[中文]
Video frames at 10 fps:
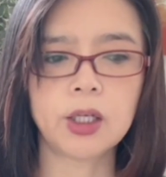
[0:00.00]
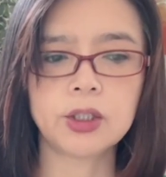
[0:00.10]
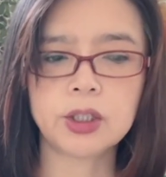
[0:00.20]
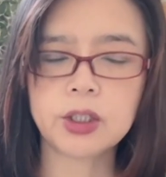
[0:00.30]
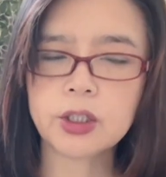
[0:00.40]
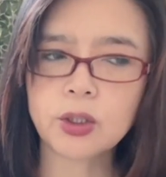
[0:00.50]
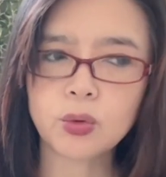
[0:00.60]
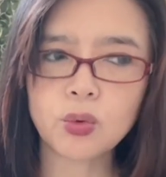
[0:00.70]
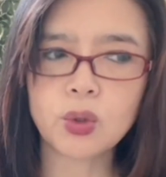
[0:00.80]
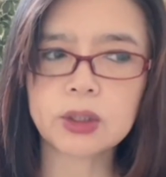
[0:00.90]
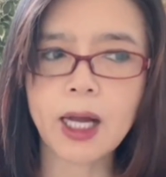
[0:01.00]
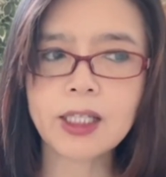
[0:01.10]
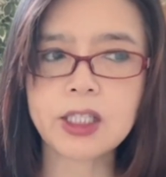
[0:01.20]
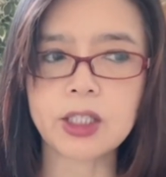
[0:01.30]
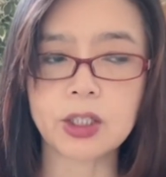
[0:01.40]
其实如果他
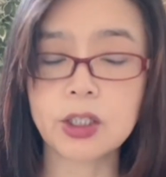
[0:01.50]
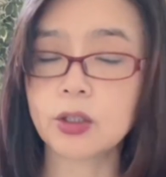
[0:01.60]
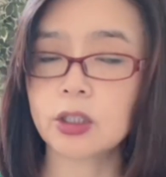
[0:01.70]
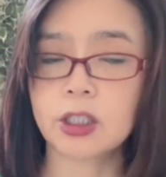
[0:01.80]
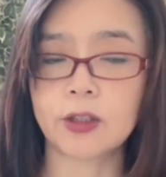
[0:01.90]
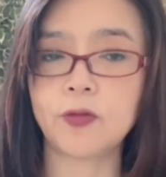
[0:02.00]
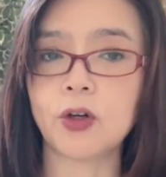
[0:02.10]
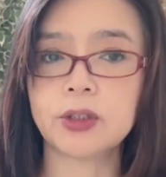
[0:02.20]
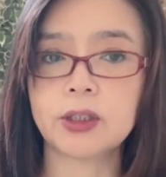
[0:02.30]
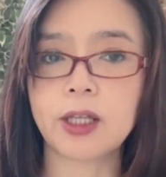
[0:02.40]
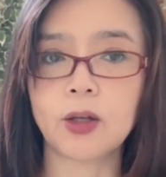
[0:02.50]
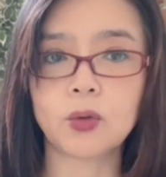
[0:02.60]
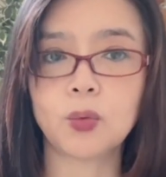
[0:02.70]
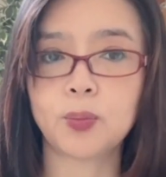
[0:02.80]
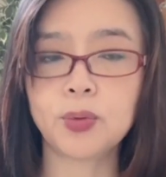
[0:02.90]
只是持否定态
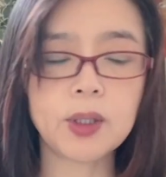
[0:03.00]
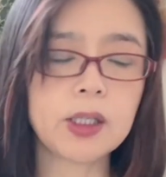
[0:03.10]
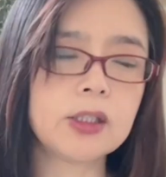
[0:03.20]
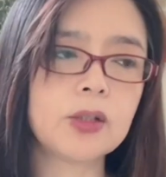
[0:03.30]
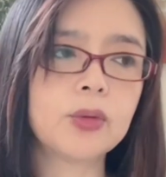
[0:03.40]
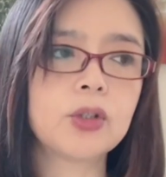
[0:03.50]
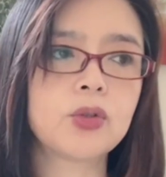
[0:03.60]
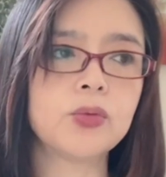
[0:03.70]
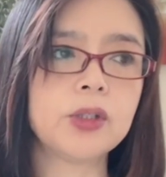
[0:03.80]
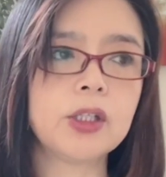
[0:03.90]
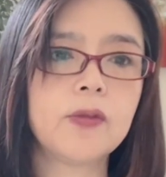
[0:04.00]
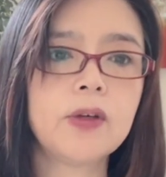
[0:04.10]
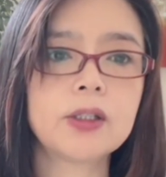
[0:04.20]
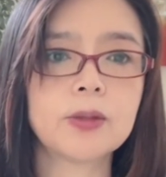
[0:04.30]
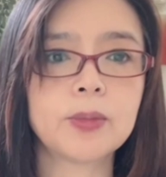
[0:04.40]
度，不会引起我的注意。
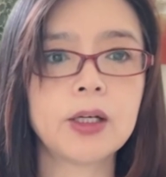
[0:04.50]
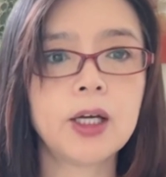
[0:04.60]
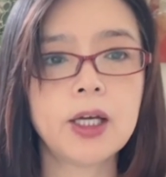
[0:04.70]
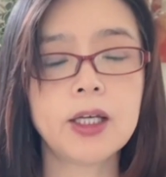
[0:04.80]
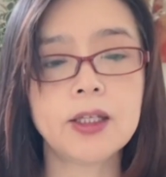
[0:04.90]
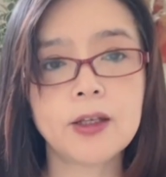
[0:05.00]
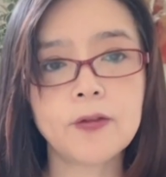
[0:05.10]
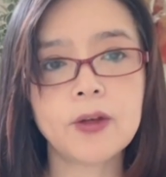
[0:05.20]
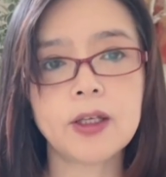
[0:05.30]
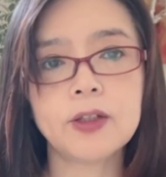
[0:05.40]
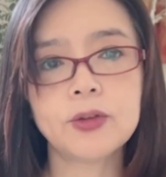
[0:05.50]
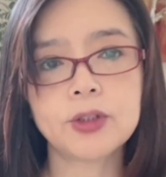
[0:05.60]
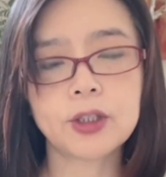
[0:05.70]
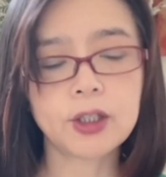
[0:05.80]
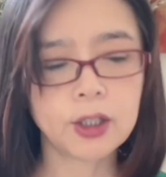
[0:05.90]
为什么？因为就
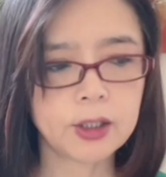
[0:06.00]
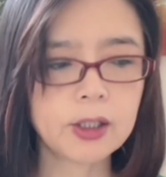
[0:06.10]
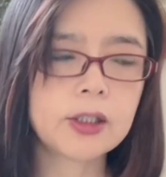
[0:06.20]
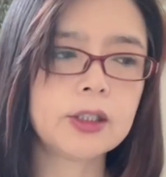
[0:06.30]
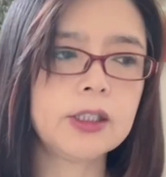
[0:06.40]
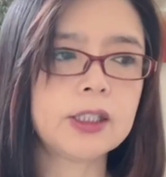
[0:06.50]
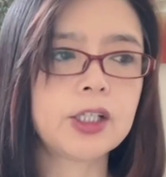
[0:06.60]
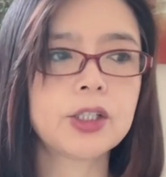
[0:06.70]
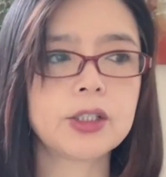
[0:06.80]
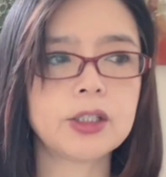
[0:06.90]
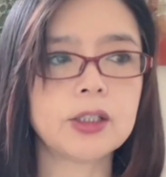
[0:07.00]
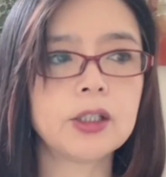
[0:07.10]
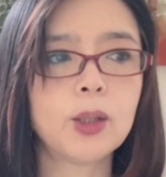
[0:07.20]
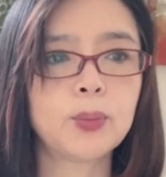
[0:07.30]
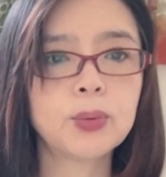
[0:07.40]
是任何一件事情，
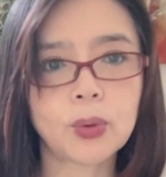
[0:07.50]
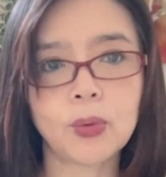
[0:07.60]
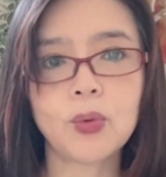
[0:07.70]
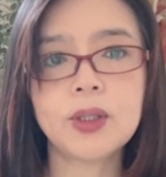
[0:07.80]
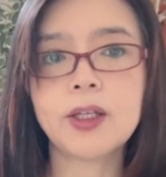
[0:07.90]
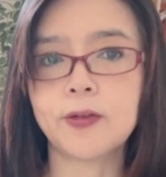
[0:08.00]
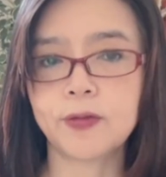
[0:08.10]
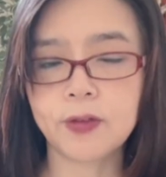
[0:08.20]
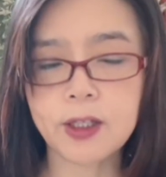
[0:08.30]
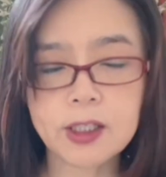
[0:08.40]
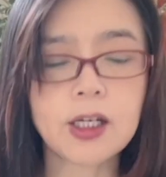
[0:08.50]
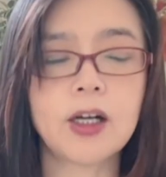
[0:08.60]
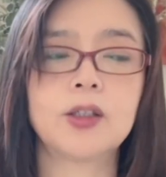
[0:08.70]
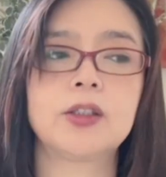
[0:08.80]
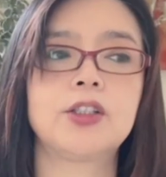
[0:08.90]
不同观点非
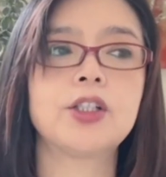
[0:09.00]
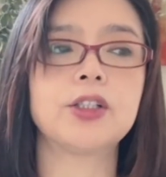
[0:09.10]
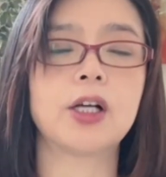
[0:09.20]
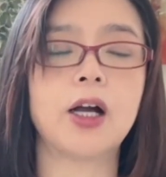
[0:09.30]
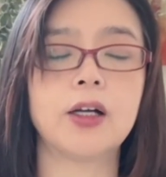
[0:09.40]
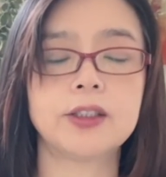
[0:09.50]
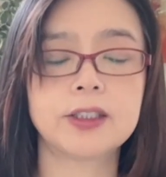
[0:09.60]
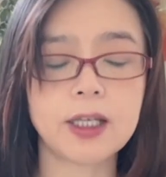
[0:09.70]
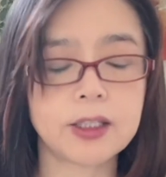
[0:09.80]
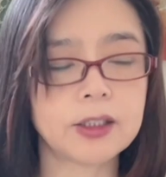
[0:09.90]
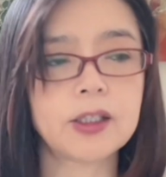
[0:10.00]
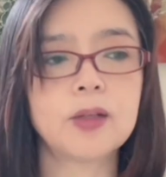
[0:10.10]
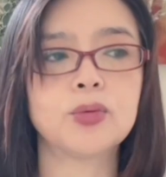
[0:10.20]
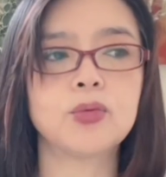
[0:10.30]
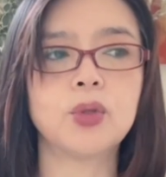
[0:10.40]
常正常，再正常
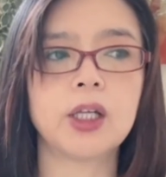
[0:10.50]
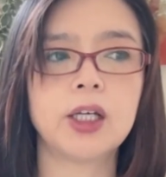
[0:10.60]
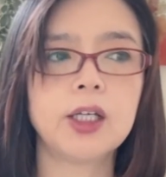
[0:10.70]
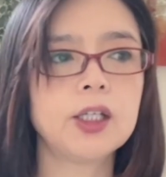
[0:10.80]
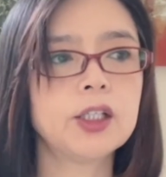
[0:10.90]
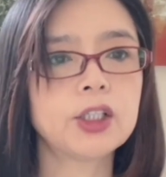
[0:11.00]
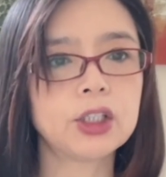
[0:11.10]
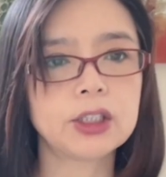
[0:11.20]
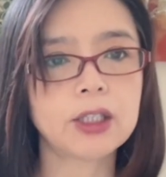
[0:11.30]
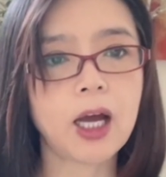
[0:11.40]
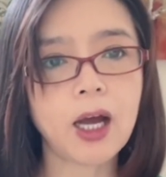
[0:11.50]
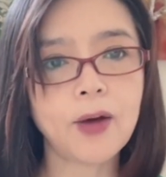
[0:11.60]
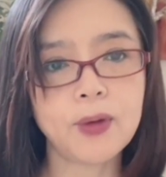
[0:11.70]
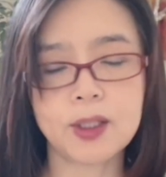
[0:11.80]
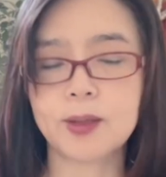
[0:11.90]
不过了。可是他
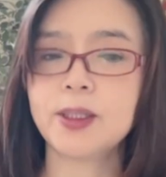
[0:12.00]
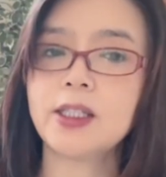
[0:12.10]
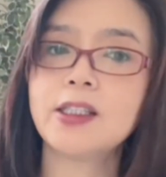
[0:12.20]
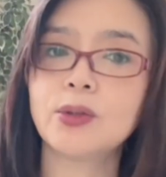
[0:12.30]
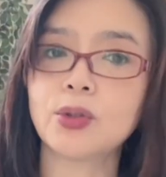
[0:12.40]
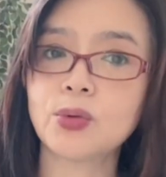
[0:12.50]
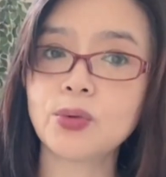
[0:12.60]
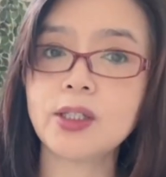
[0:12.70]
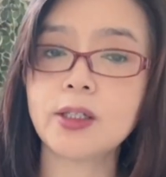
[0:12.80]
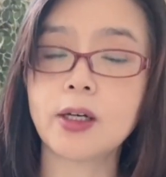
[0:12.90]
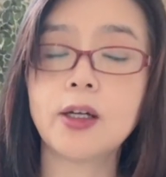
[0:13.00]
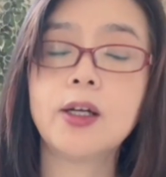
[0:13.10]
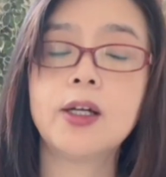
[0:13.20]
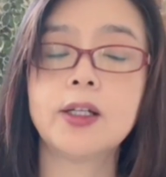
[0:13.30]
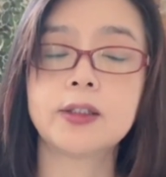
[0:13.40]
为什么引起我注意呢？
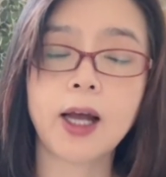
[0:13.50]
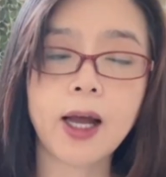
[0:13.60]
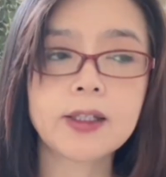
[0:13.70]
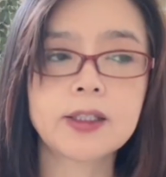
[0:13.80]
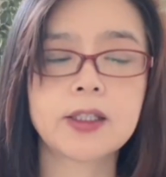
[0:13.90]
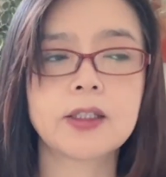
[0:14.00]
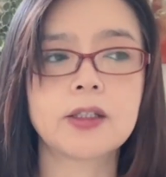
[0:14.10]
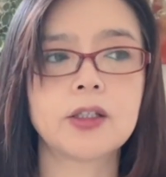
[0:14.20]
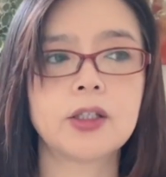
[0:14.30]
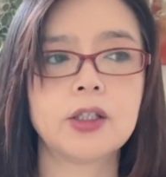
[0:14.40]
他是。